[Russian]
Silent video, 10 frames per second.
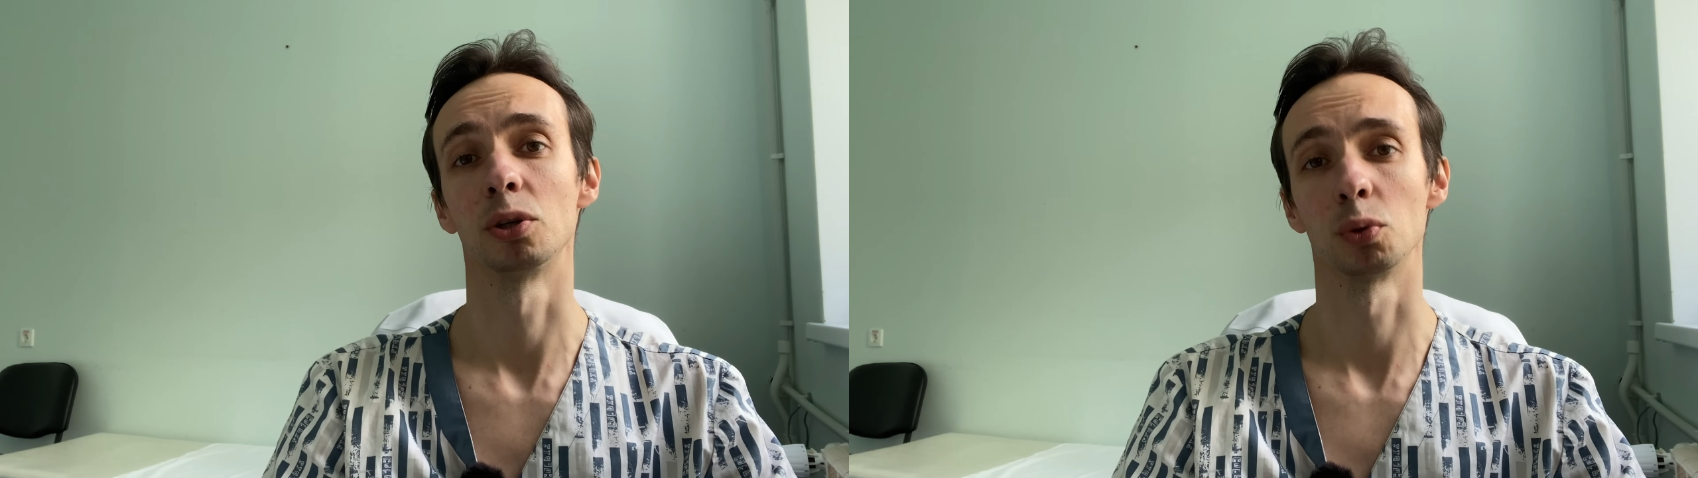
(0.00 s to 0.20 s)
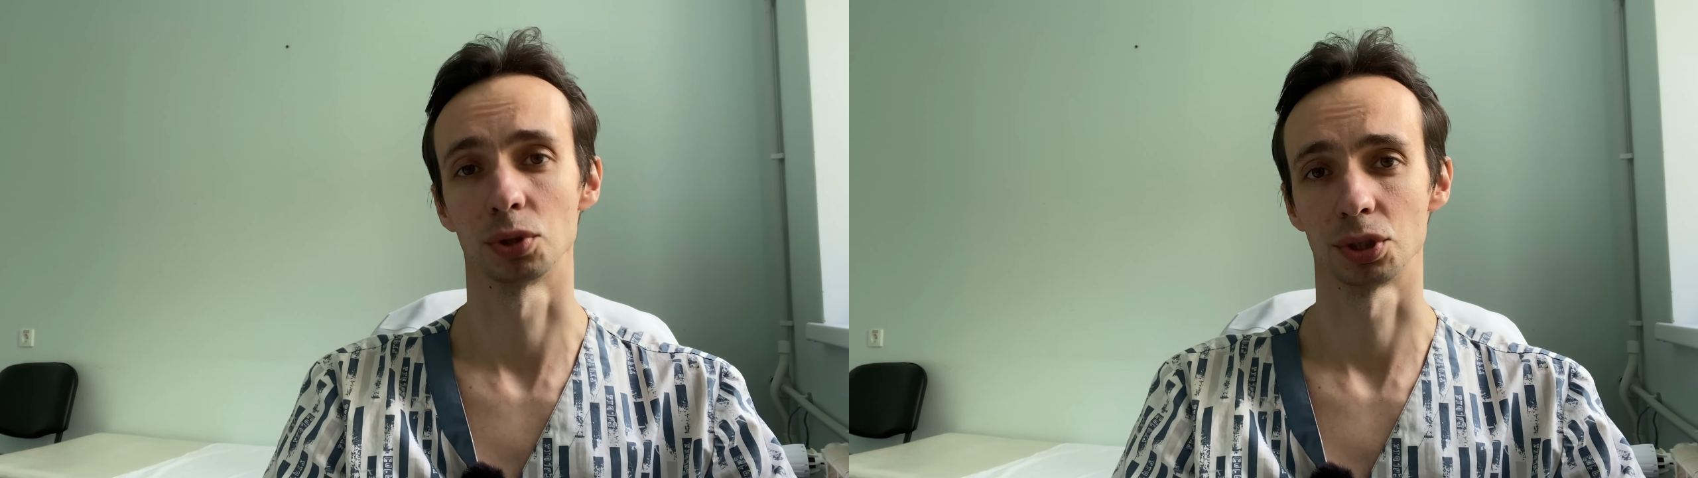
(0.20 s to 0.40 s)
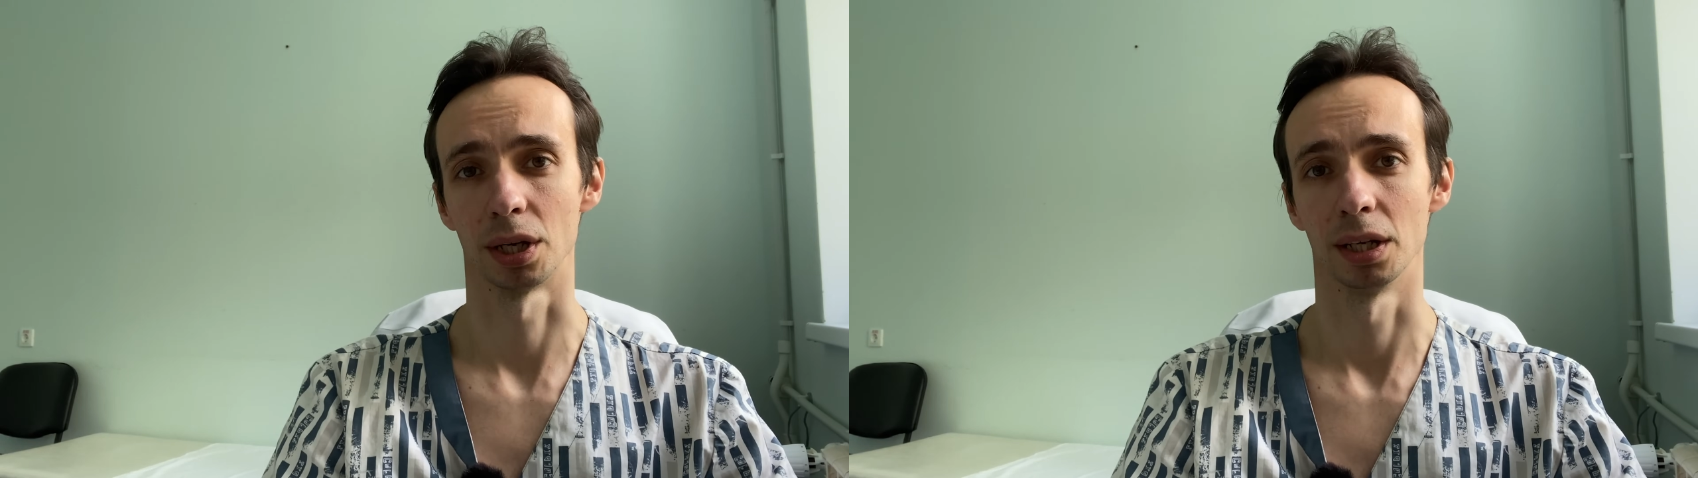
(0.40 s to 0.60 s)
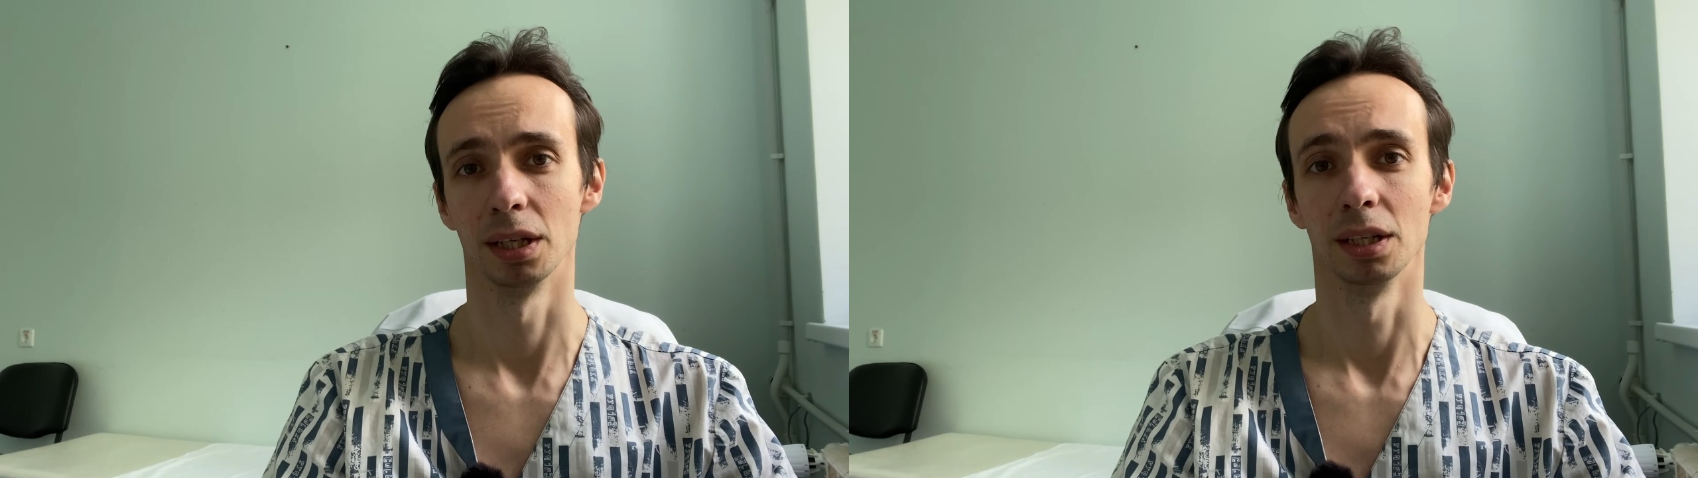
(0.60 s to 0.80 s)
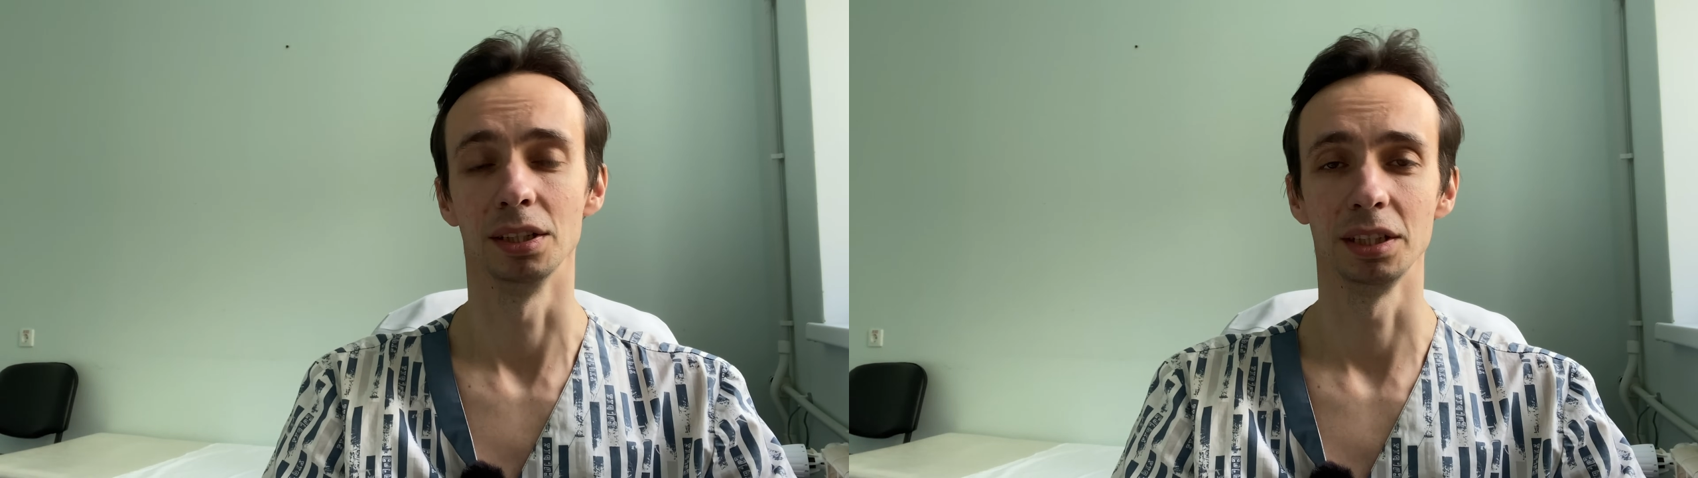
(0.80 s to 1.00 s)
роста
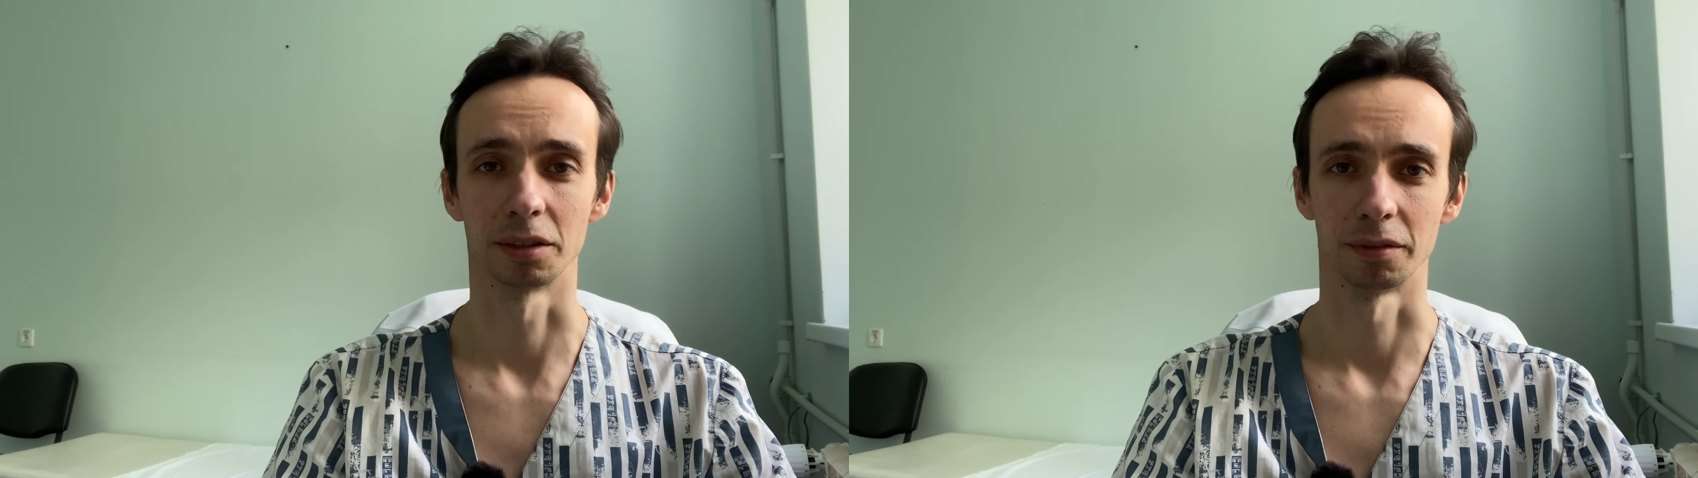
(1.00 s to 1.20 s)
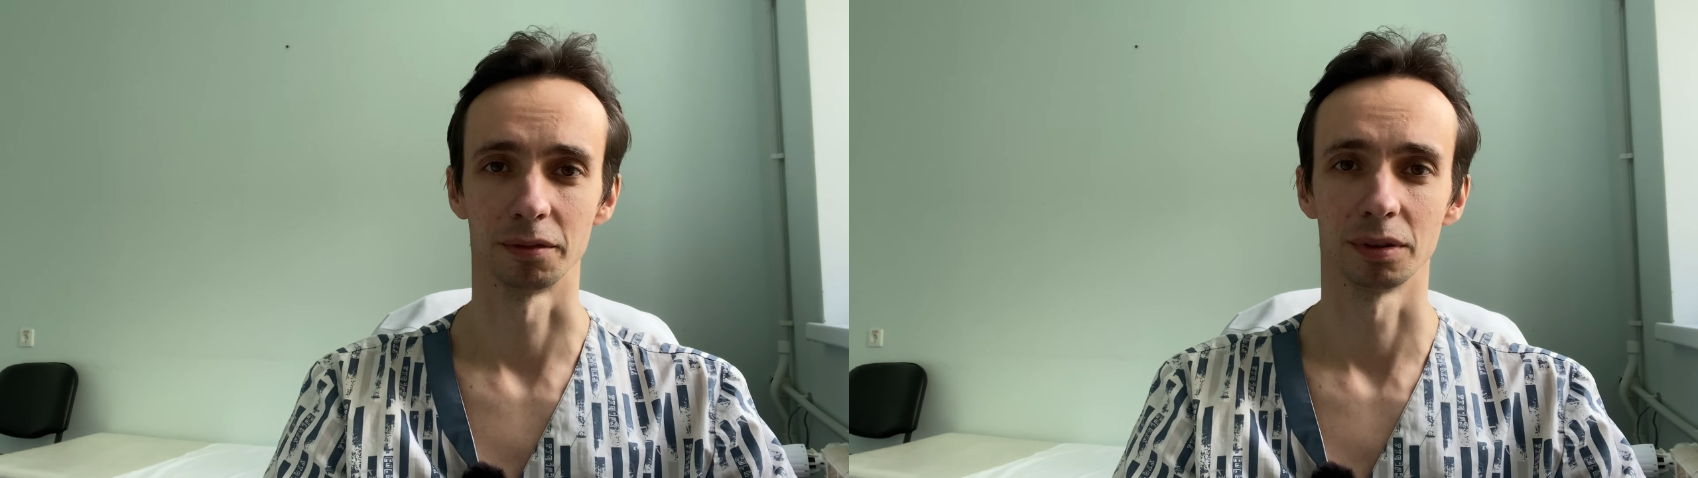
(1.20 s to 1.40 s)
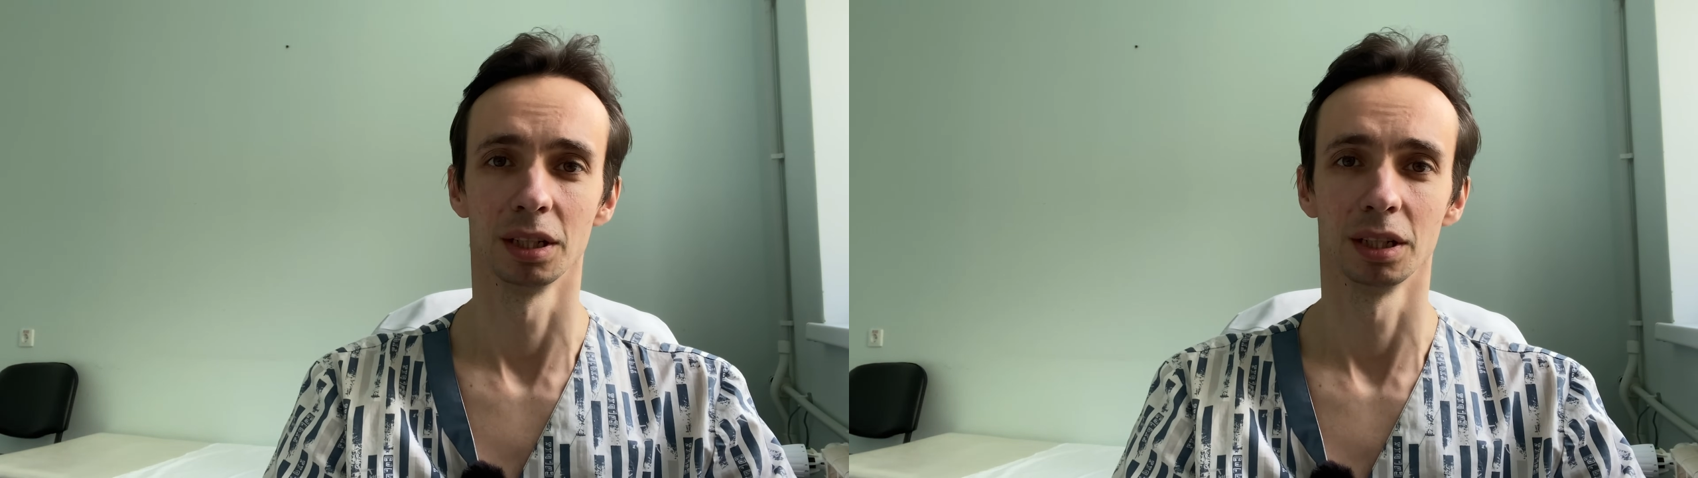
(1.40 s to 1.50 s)
нервов –